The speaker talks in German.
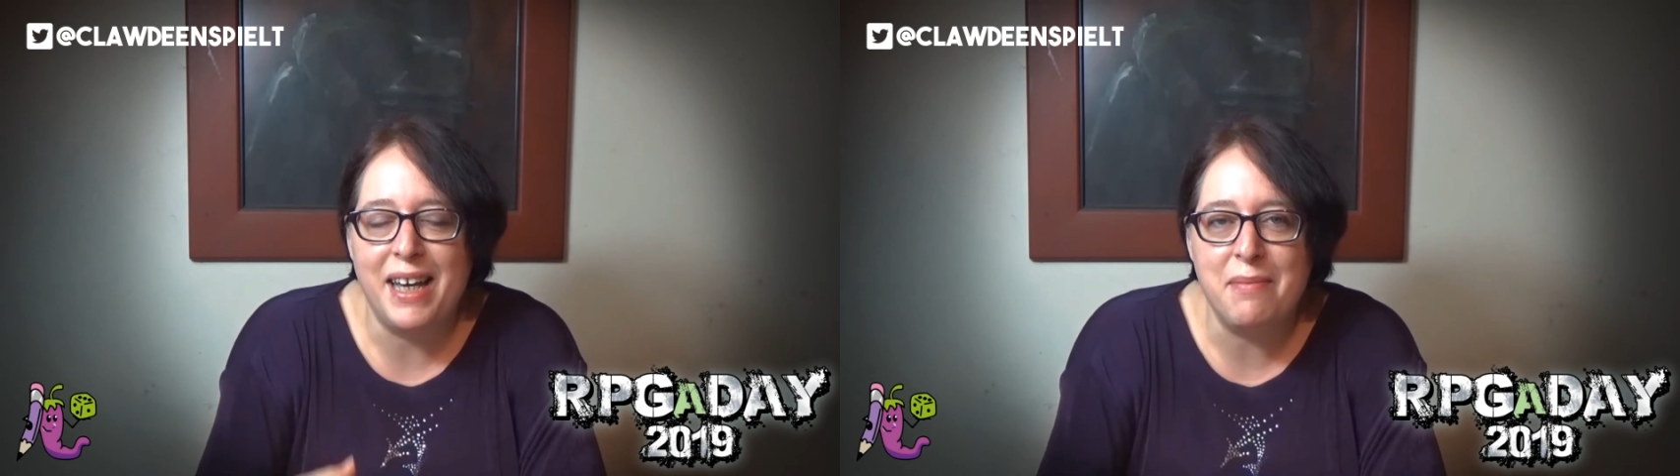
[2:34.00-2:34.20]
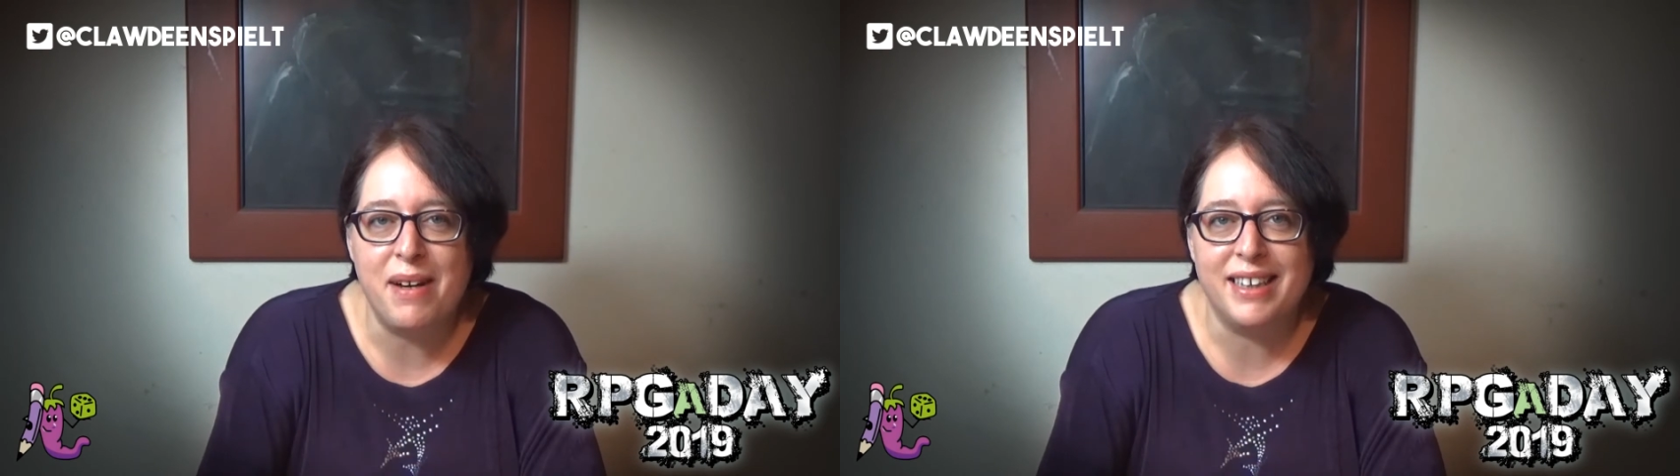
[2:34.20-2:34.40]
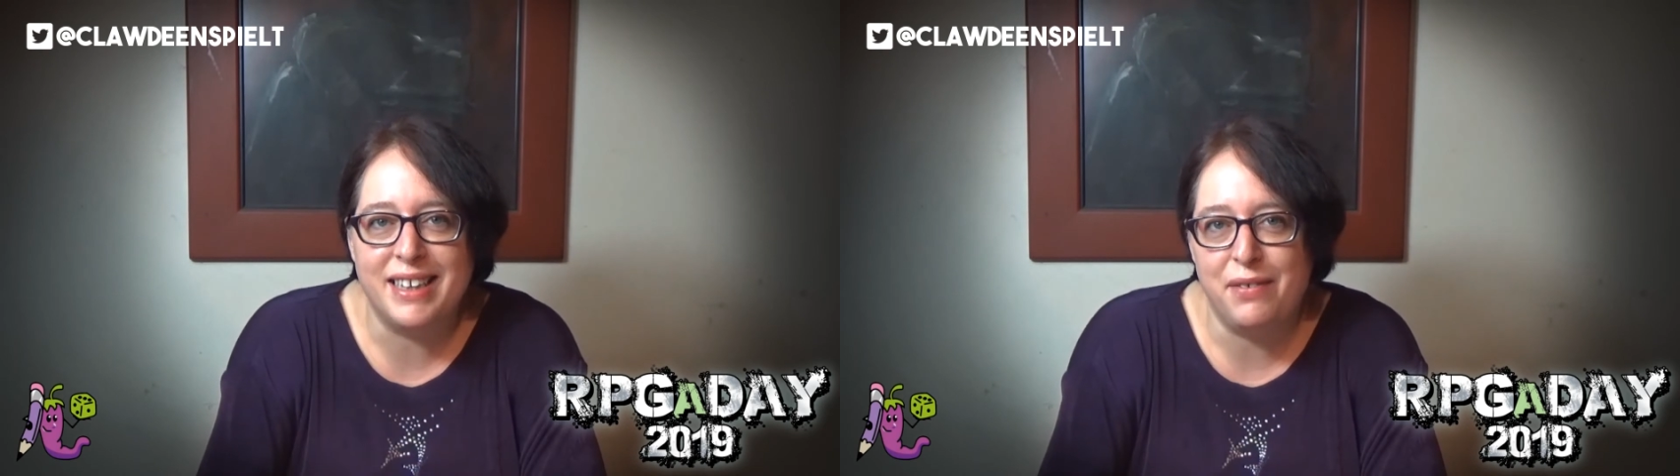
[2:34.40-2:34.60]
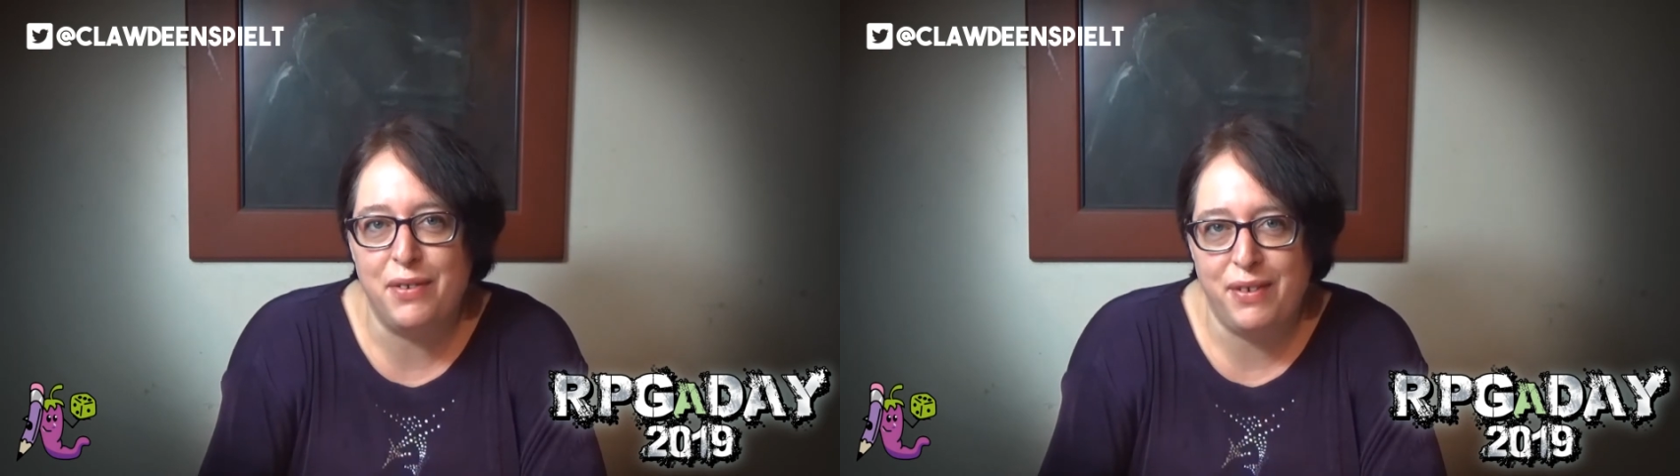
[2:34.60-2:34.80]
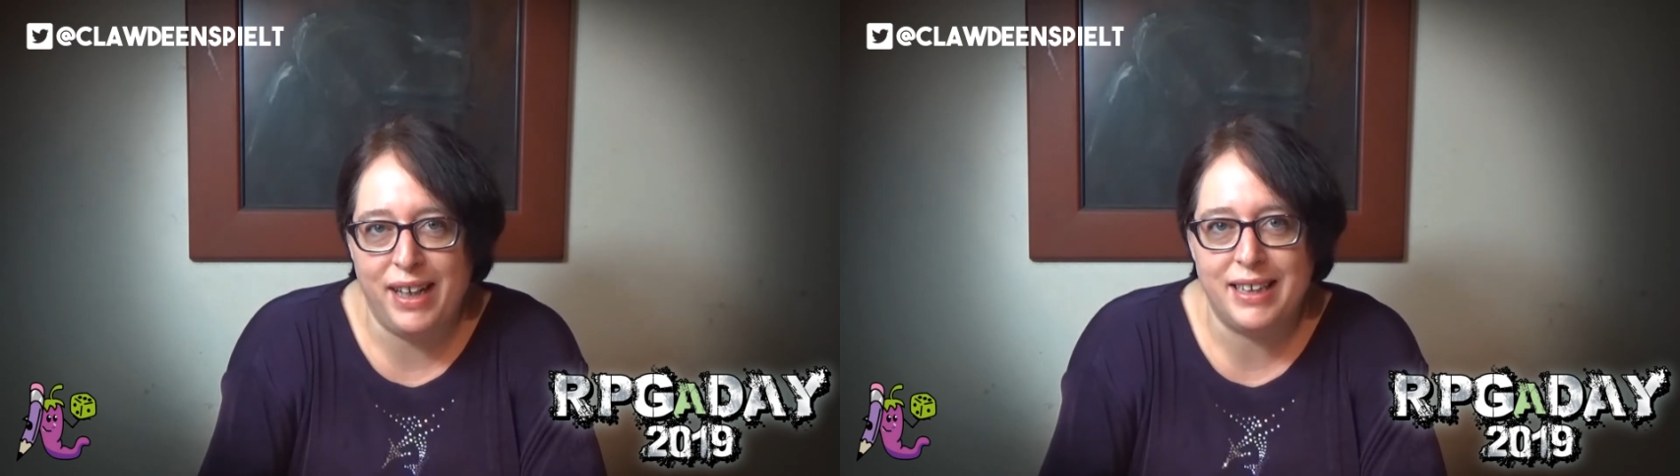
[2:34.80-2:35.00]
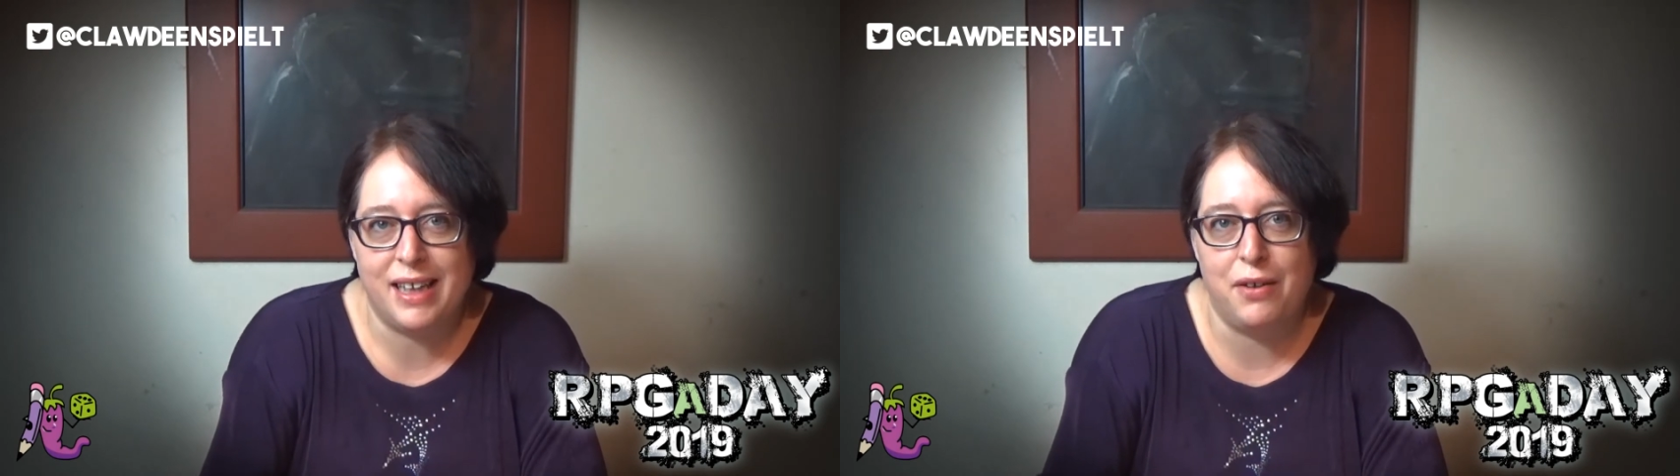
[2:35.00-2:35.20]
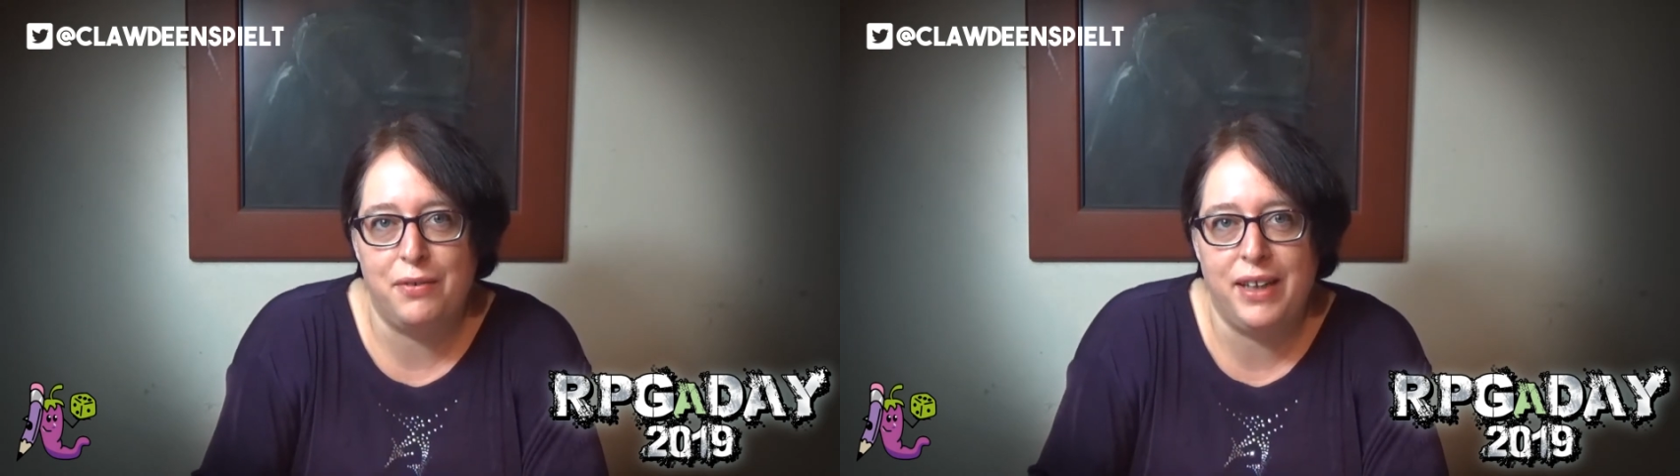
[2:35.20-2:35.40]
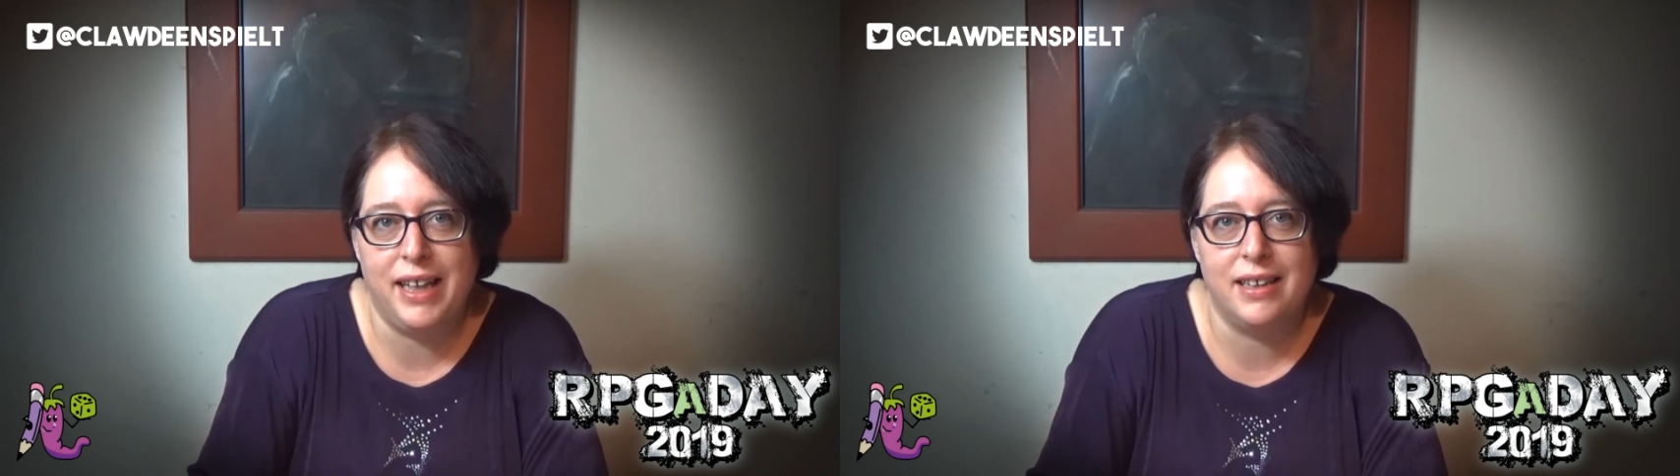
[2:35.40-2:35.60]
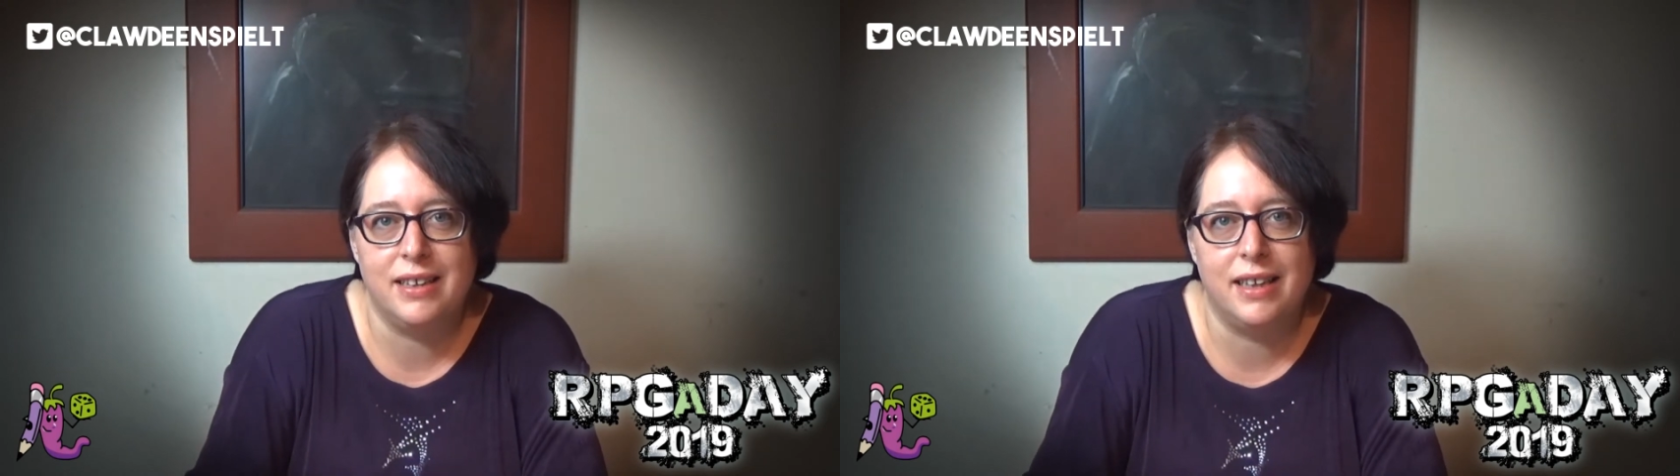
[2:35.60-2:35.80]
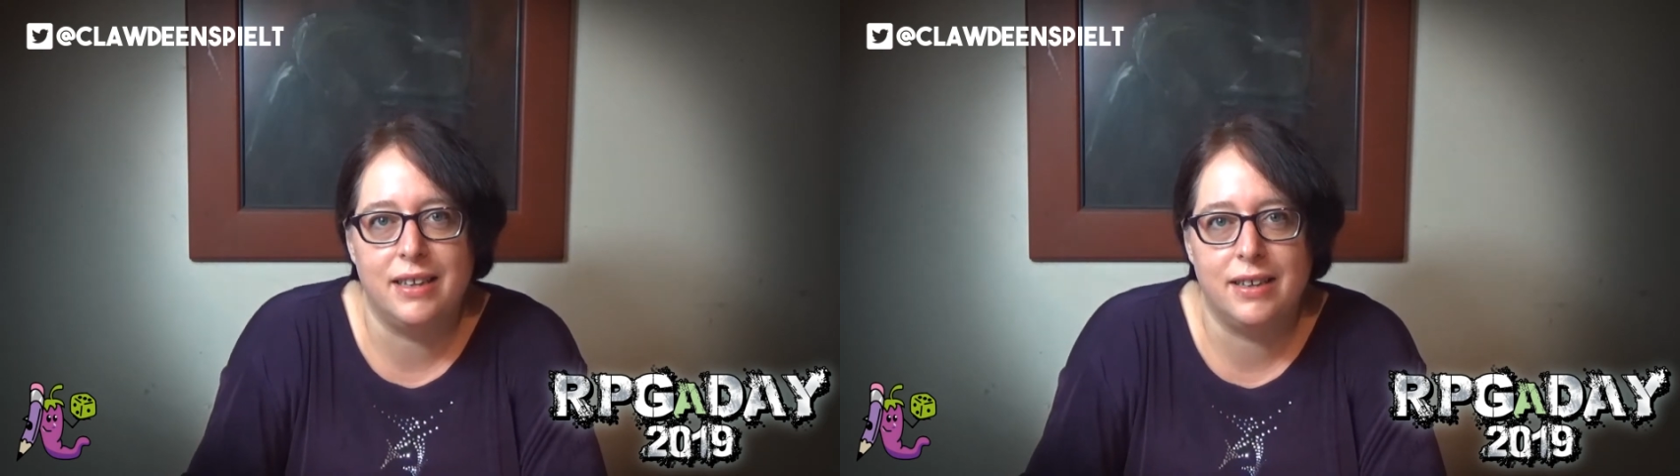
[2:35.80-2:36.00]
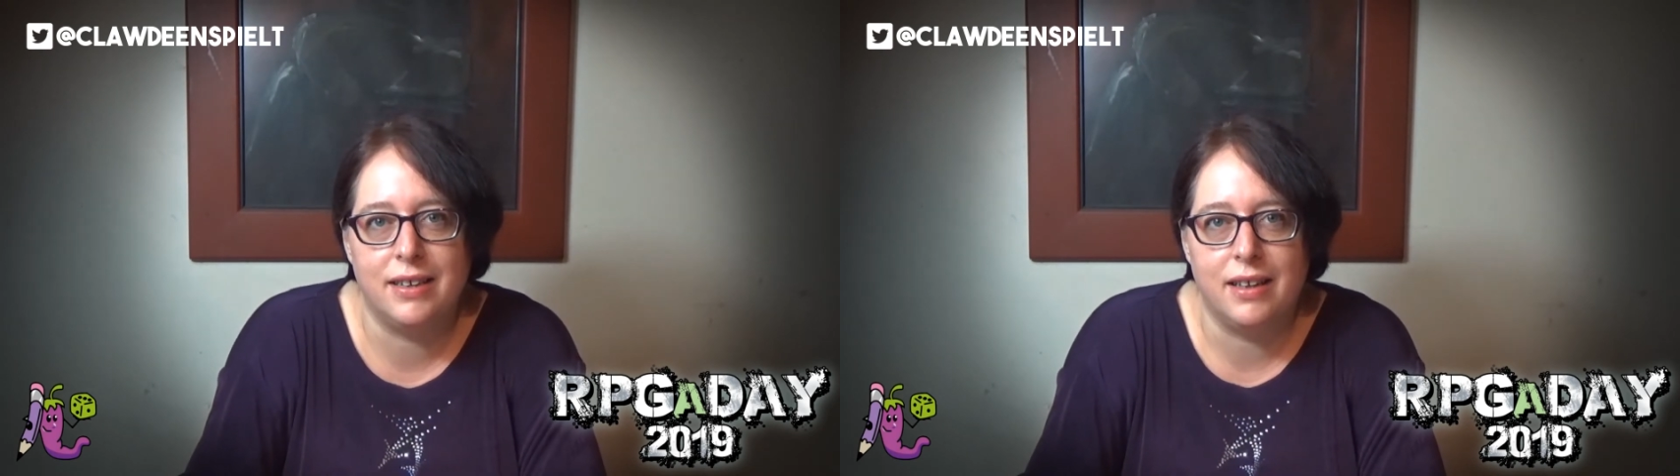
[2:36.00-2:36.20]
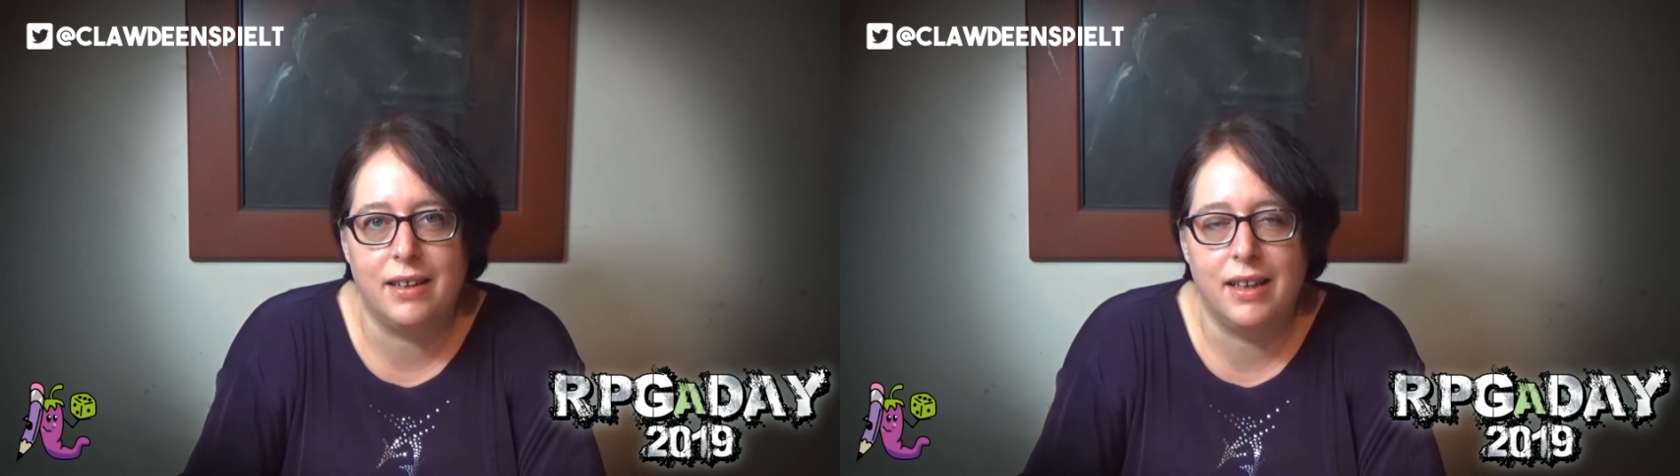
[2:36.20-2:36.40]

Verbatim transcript: immer sehr viel Wert darauf lege, dass